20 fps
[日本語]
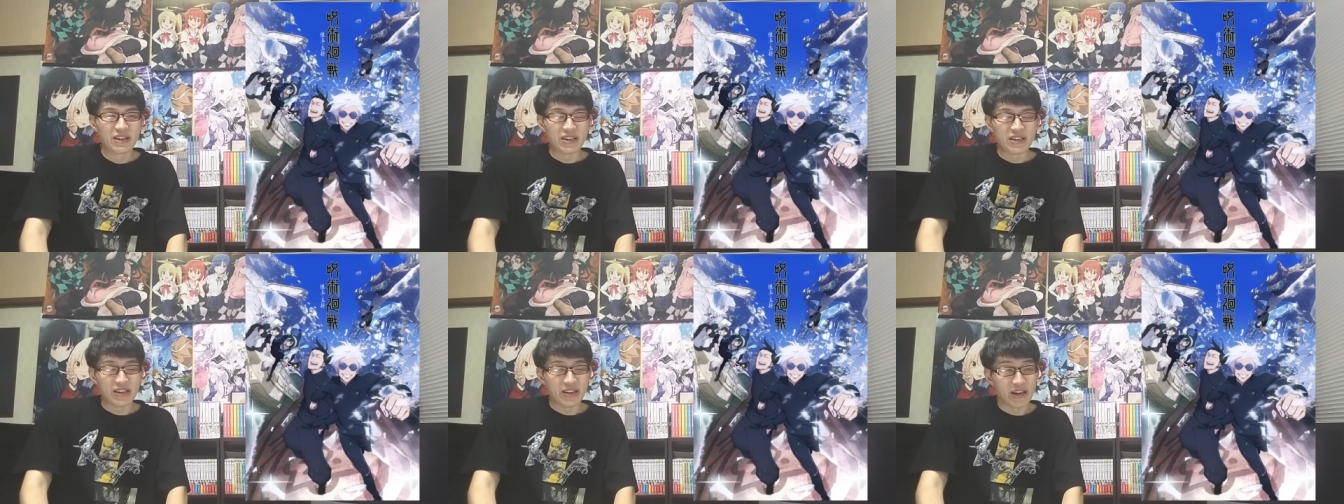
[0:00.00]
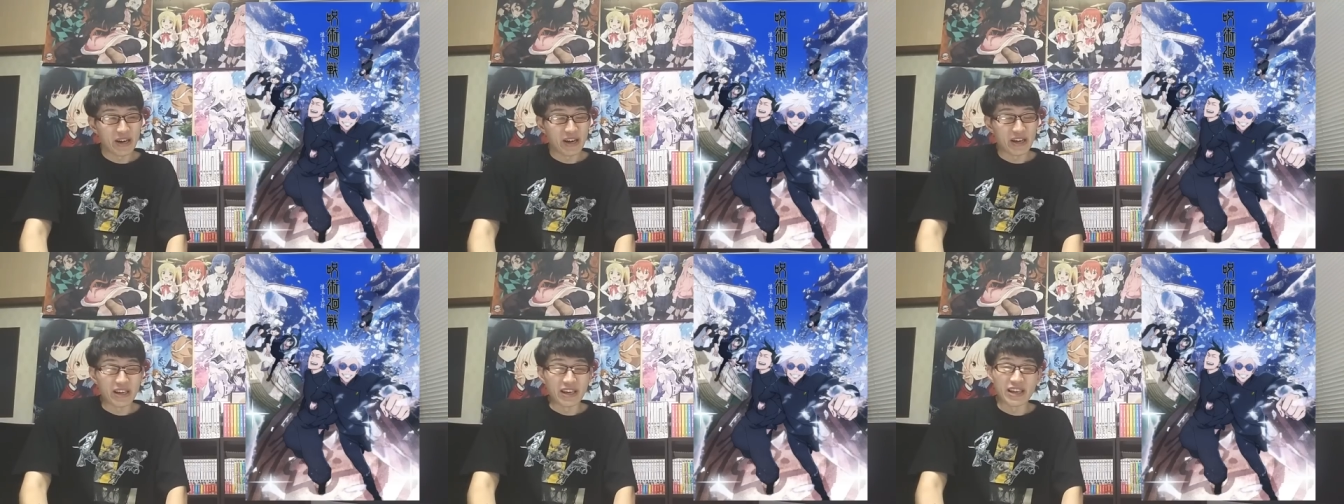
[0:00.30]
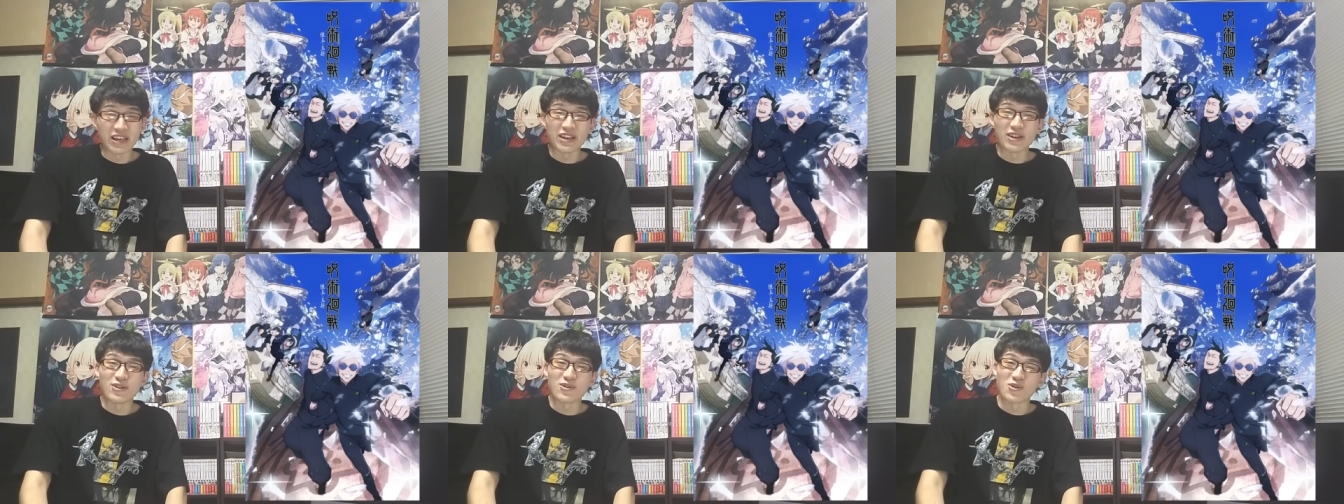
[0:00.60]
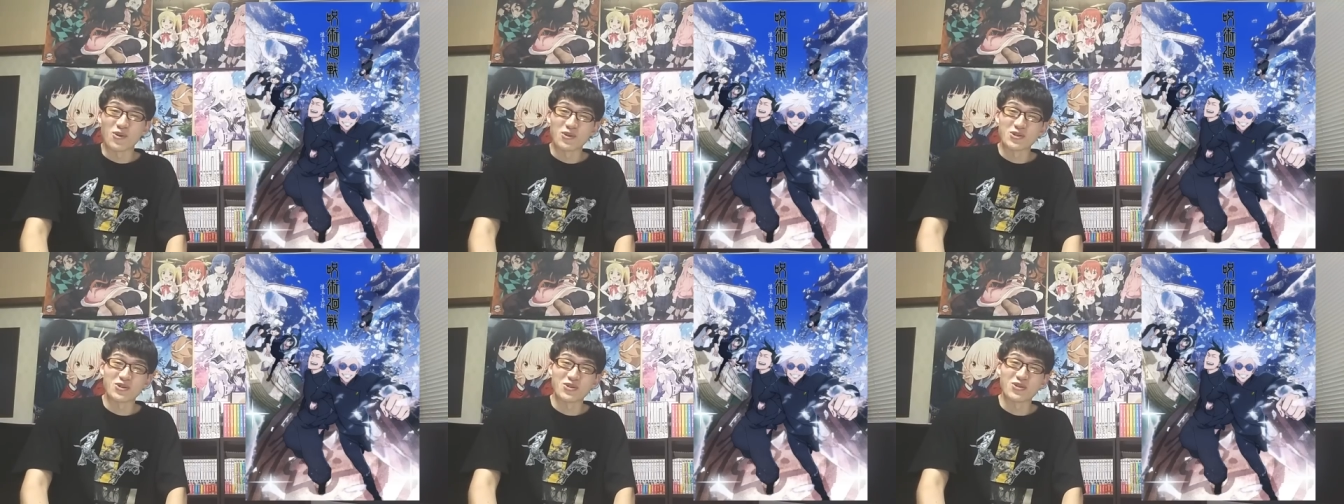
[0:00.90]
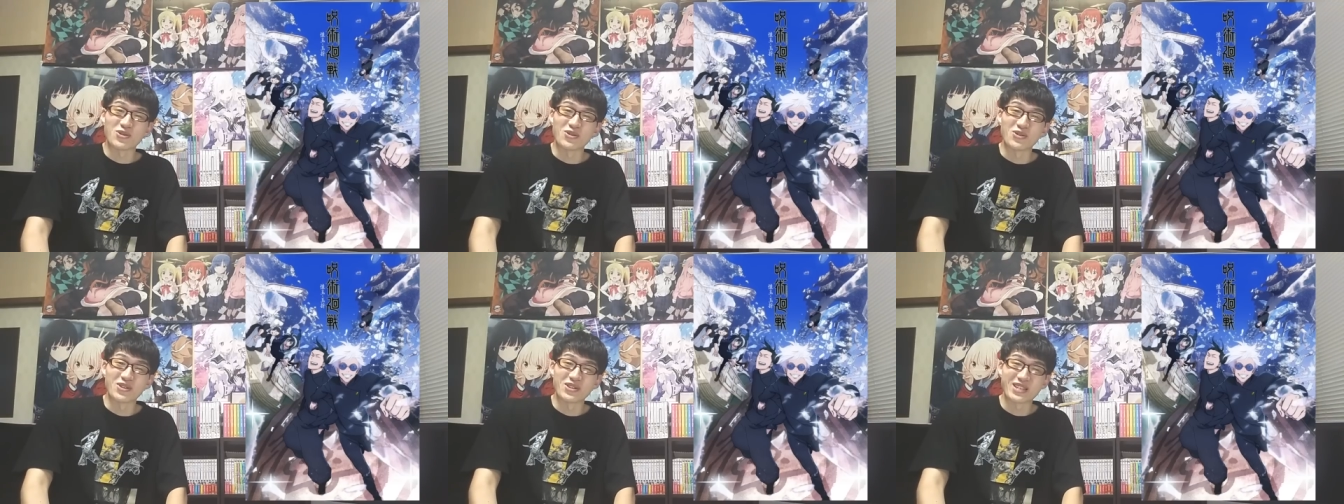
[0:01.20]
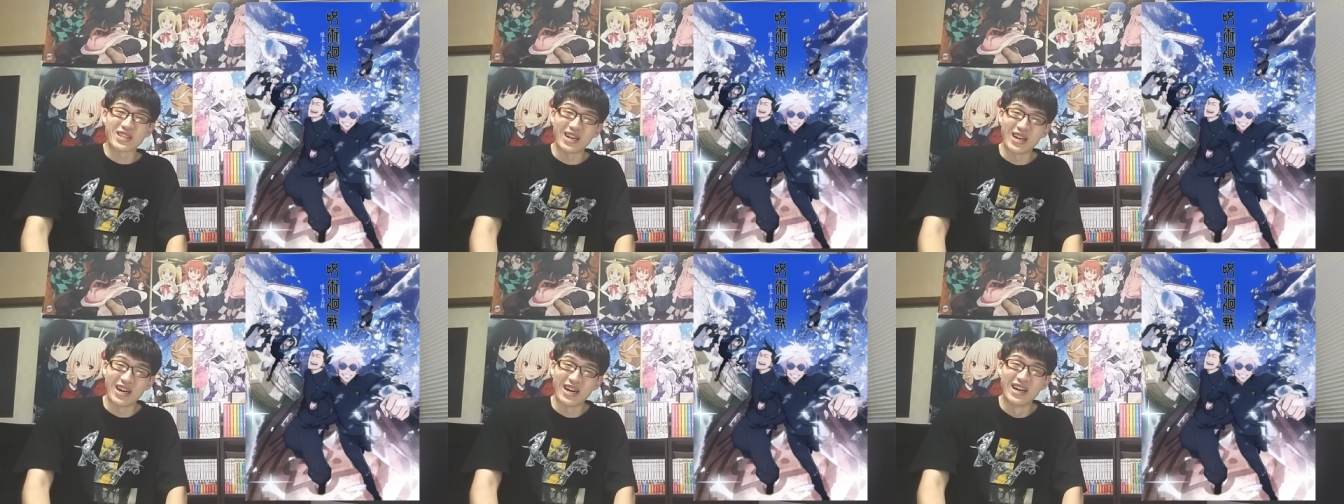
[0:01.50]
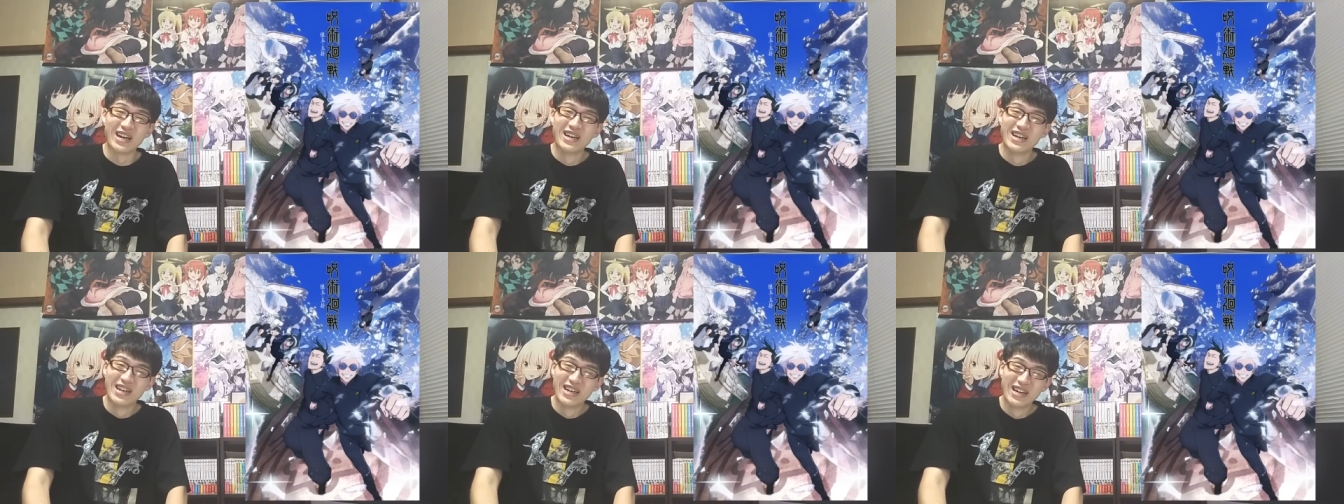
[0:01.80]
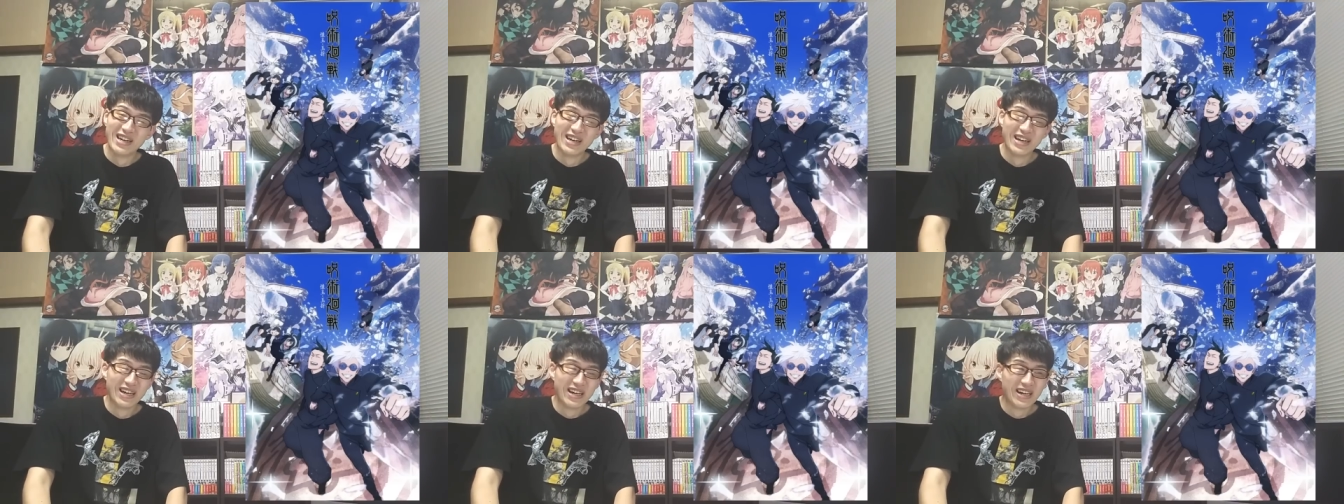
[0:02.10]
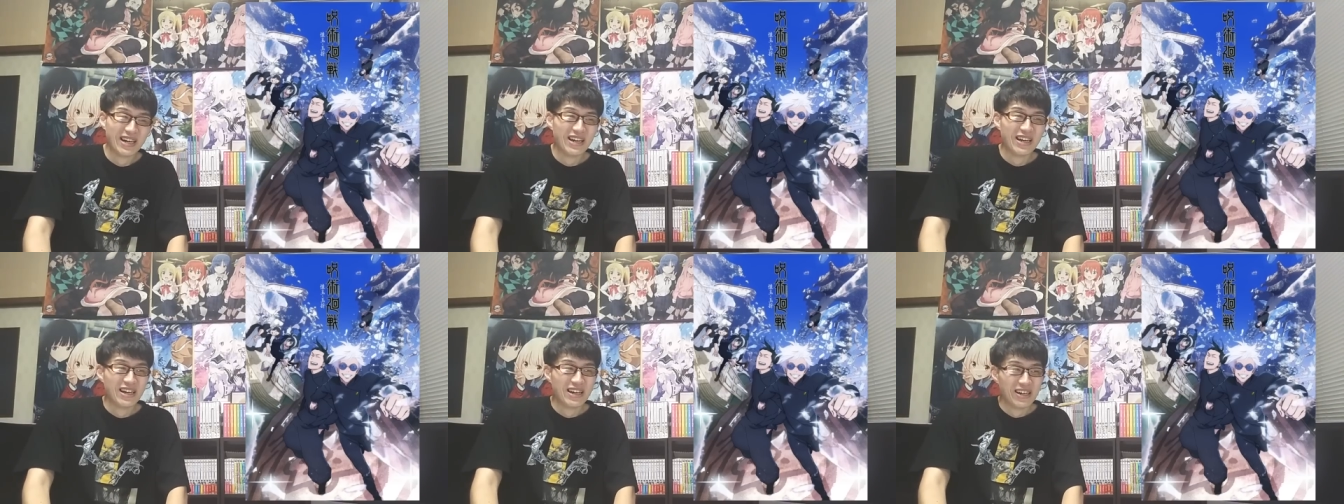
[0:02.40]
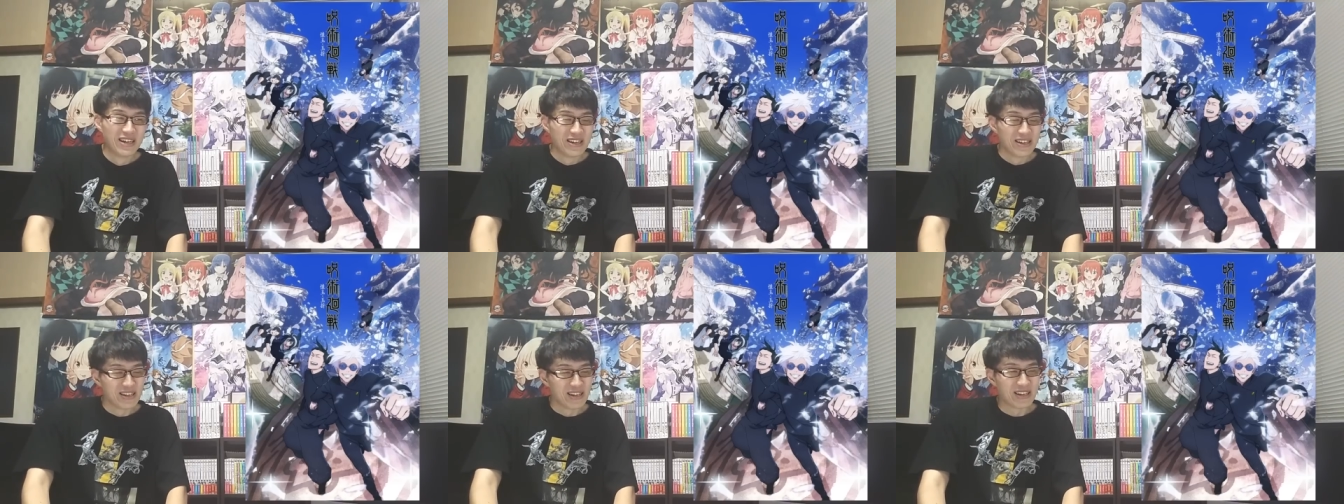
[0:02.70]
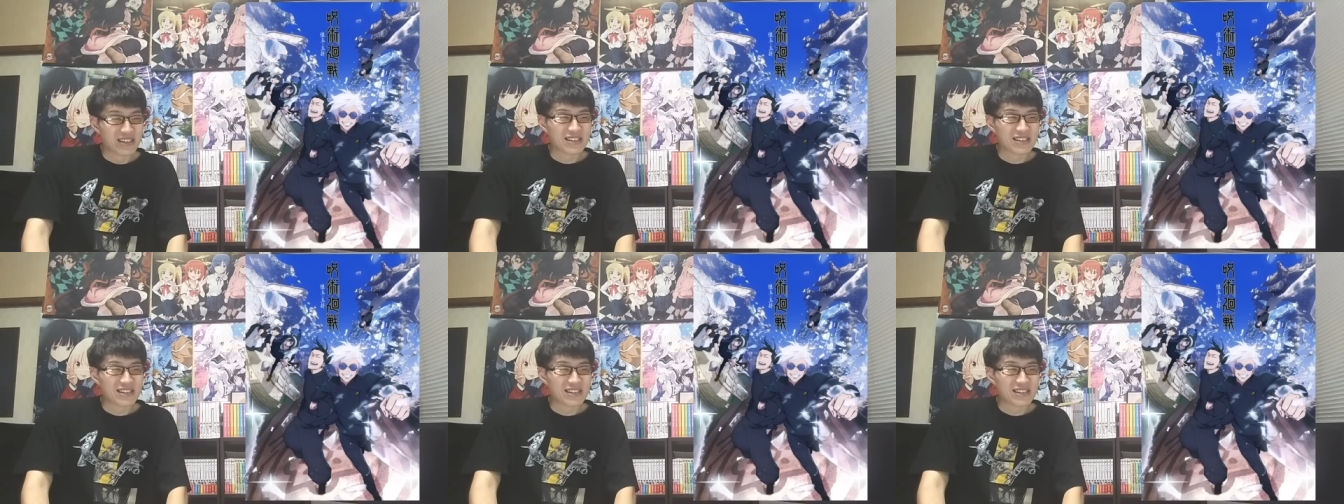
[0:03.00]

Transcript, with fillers: いやいいよご所そのさい